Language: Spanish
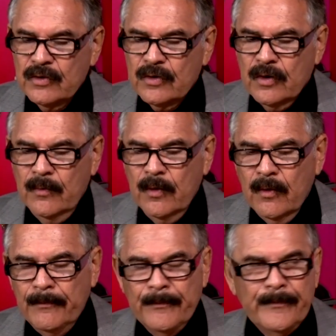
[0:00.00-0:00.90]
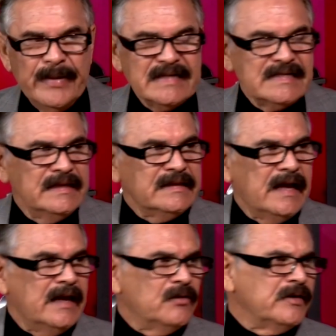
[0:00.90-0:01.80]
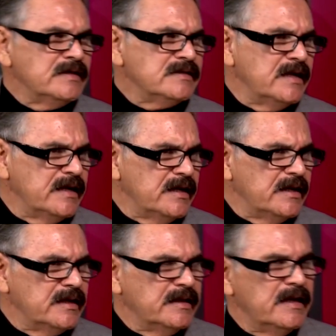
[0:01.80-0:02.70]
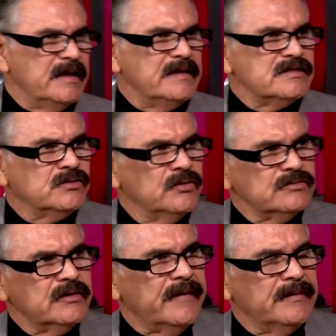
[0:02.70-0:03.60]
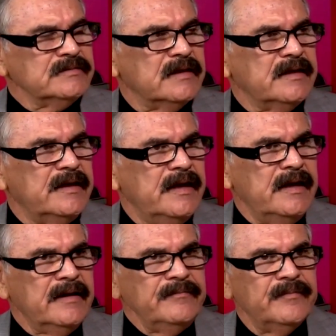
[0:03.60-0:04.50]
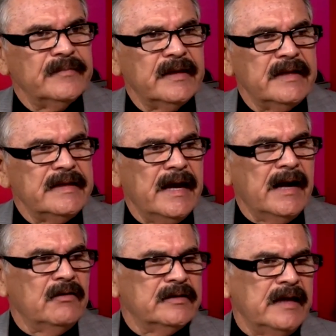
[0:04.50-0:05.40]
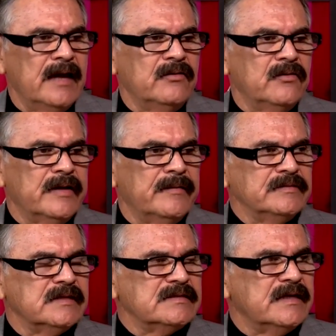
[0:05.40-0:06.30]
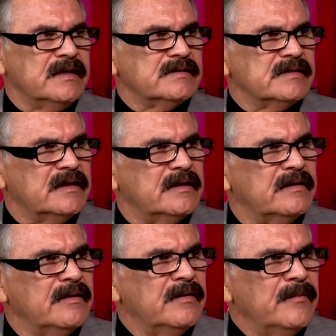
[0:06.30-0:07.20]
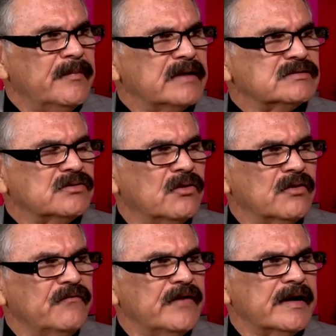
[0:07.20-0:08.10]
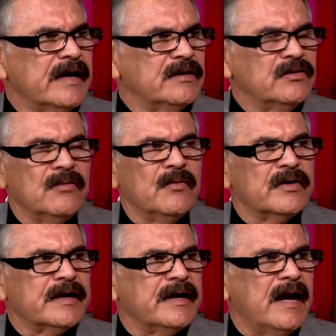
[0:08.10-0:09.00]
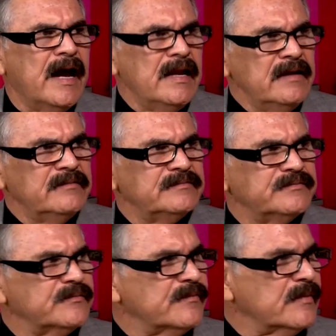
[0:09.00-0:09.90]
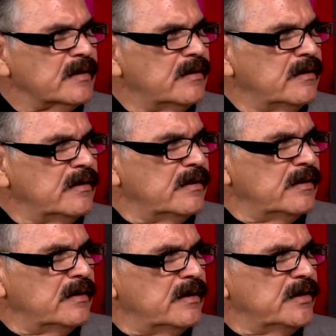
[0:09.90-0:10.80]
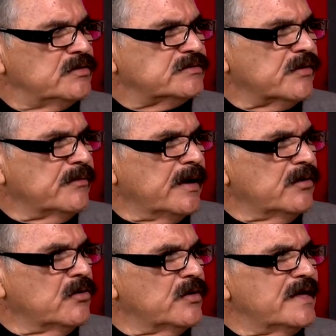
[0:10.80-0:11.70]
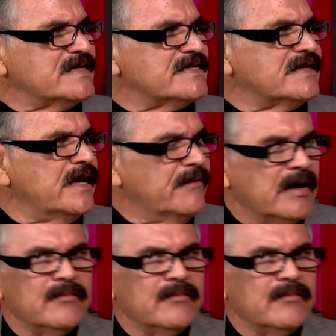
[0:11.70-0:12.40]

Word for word: como presentadores del discurso que vamos a tener, del diálogo que vamos a hacer, es el pastor Fernando Monreal y nuestro hermano Esteban